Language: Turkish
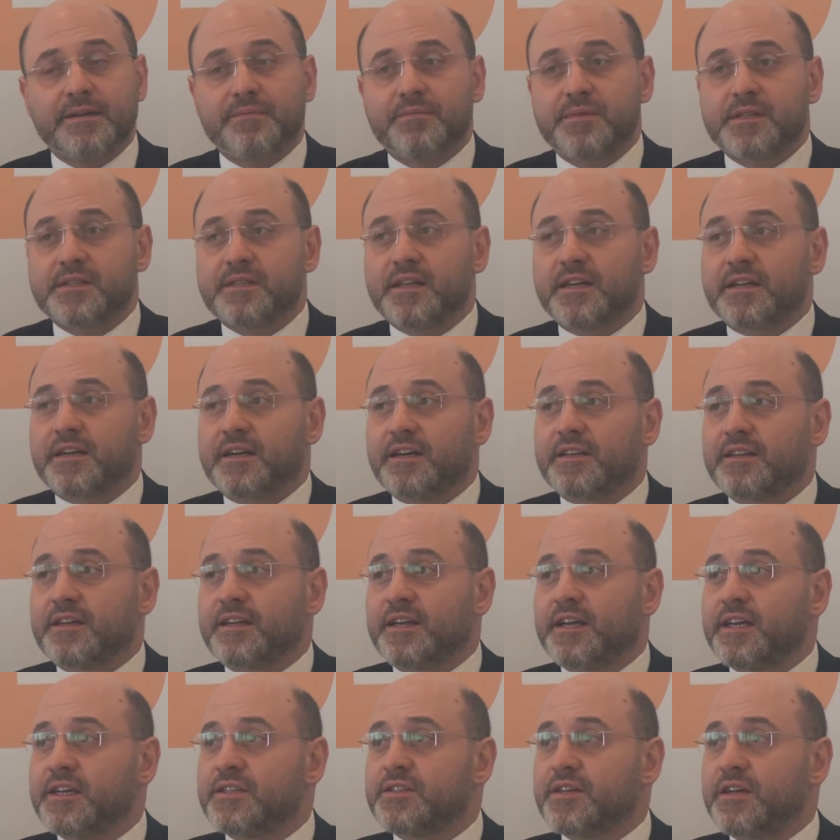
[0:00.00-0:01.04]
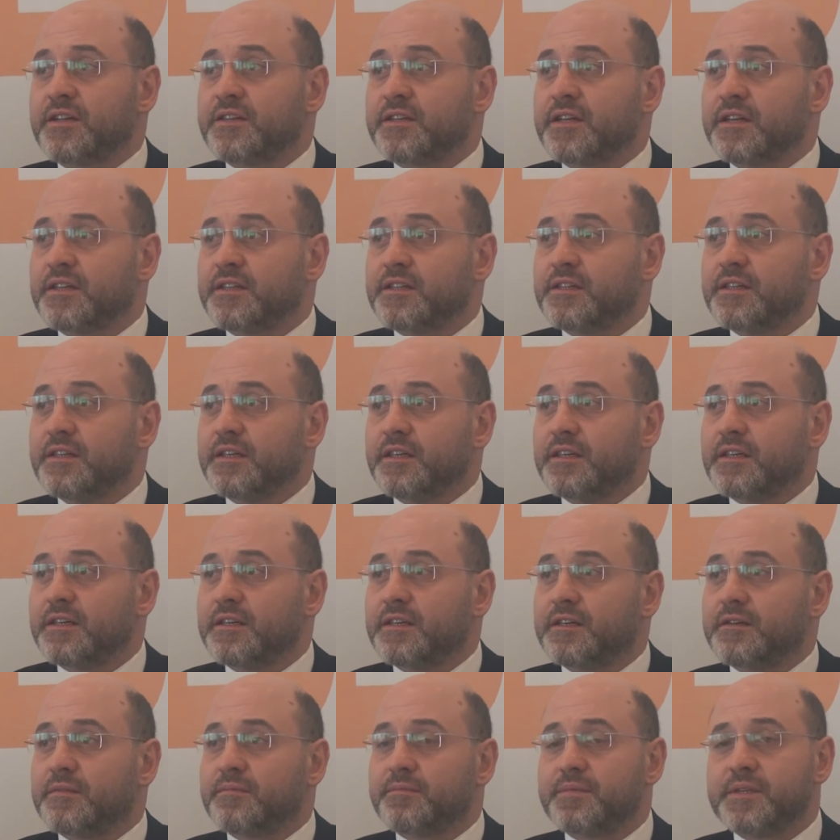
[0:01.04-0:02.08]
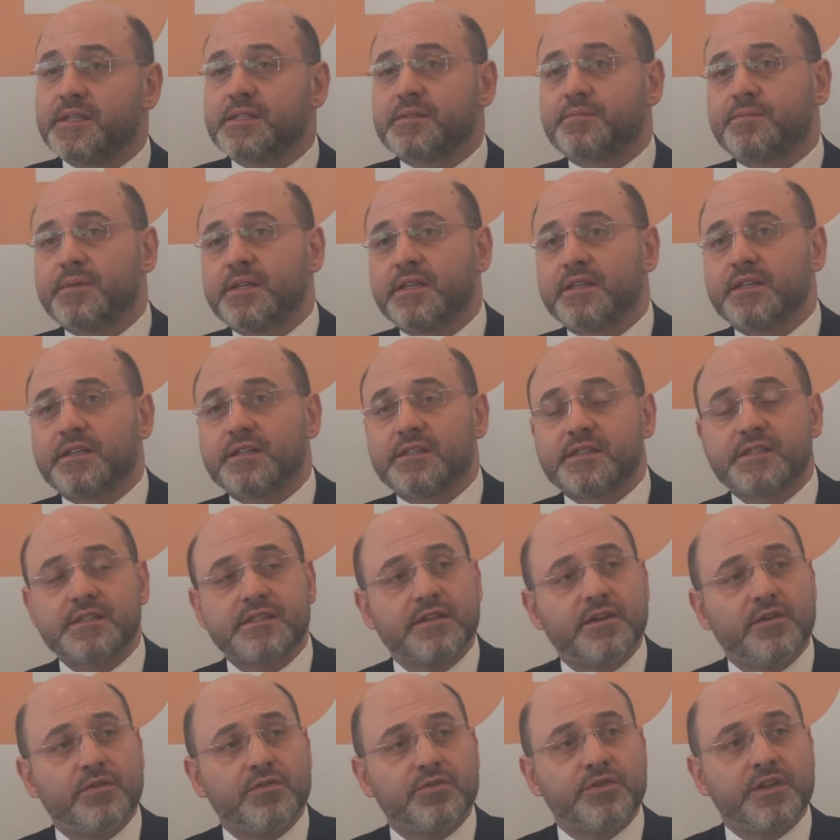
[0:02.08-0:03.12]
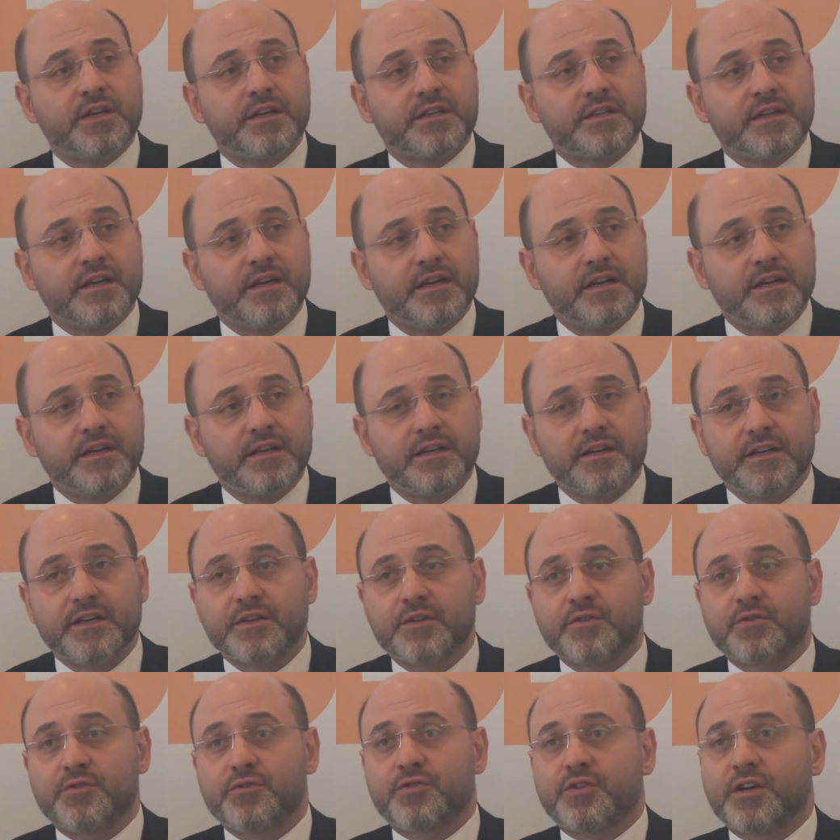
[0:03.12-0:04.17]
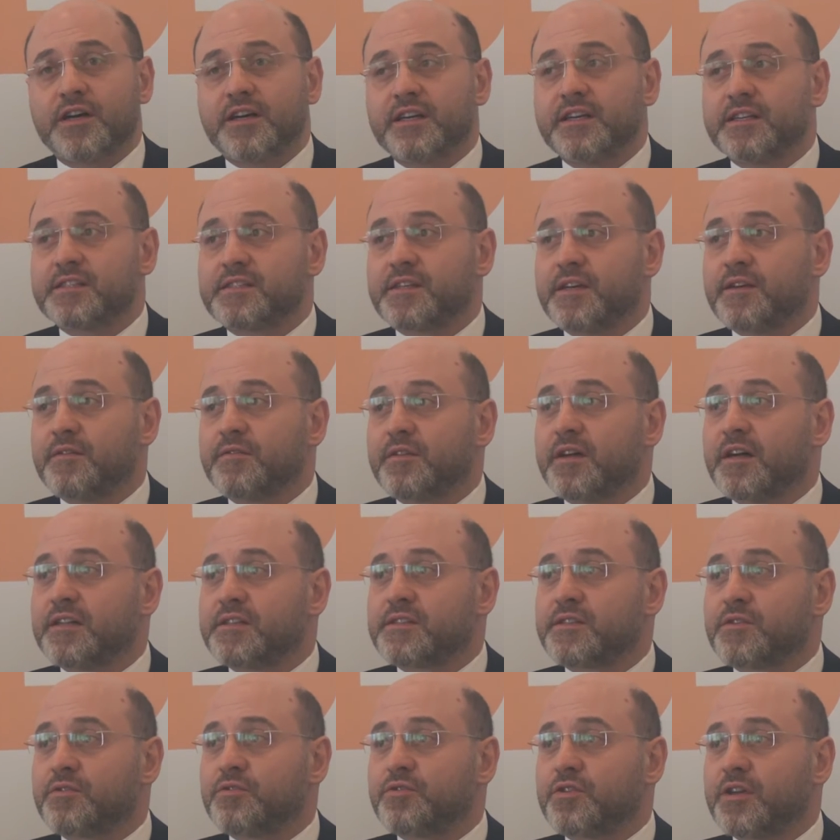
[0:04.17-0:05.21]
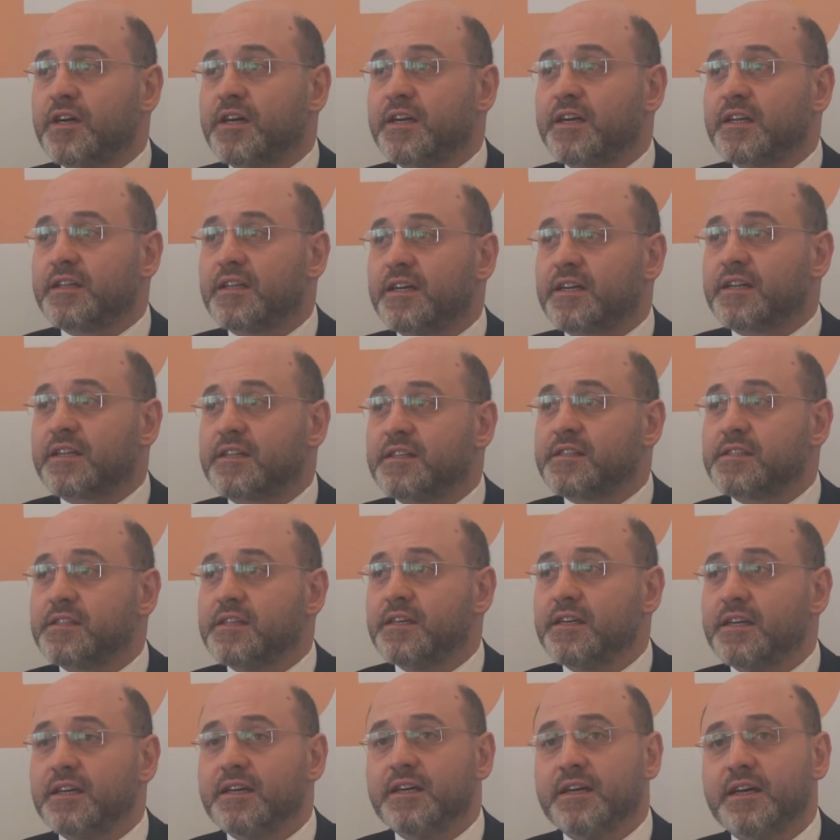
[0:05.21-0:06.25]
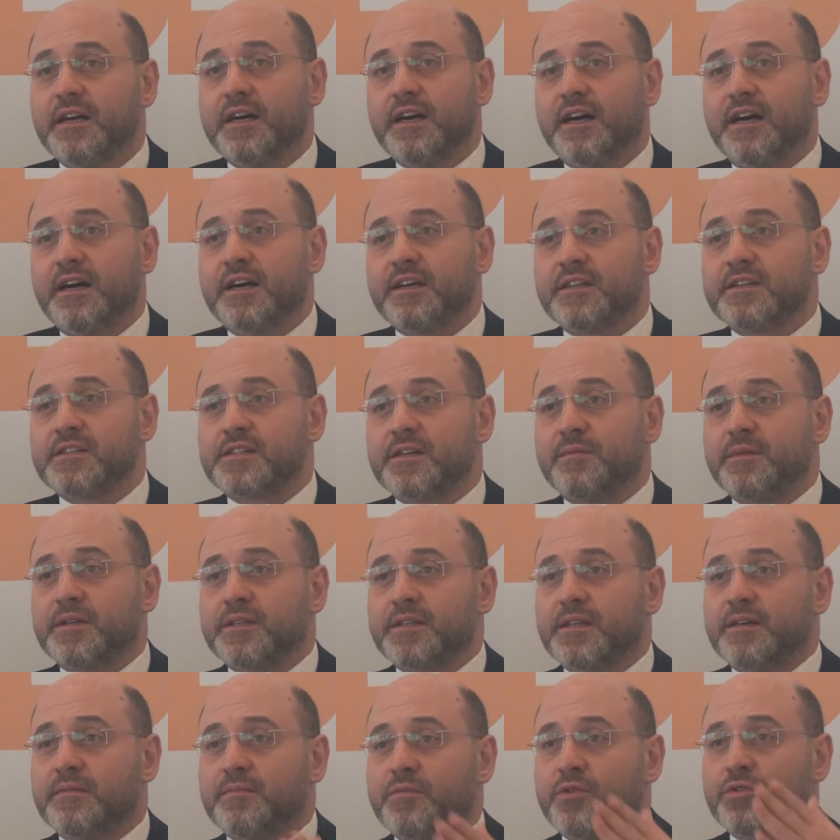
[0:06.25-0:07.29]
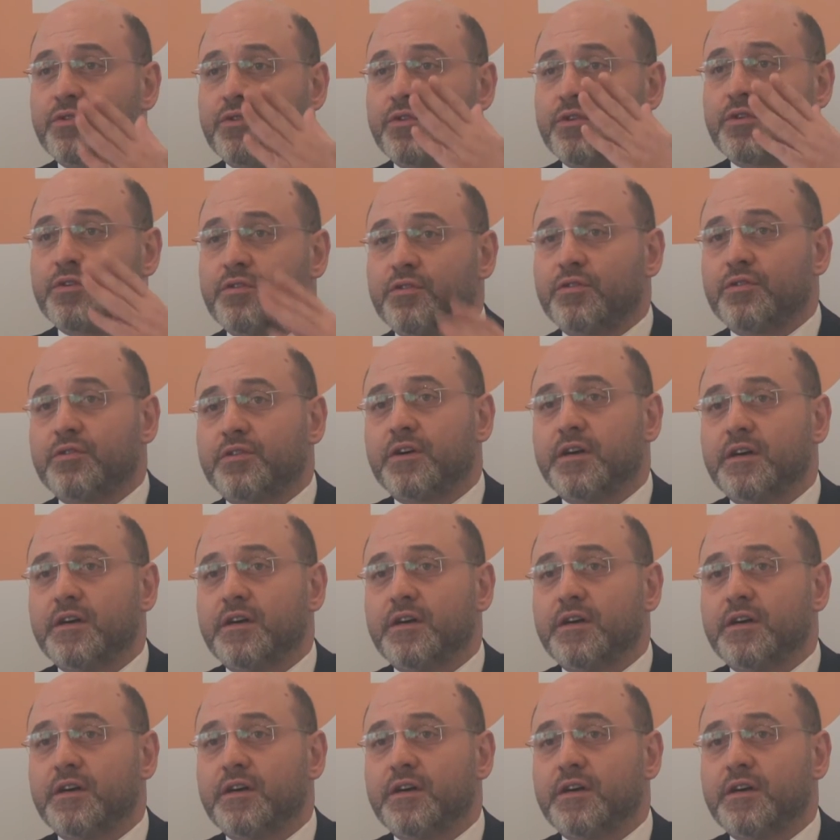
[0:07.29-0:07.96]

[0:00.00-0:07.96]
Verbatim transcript: bizler kadar heyecanlandı. Biz biliriz. Onlar da Kütahya sevdalısı, Kütahya dertlisi. Aynı zamanda moderatör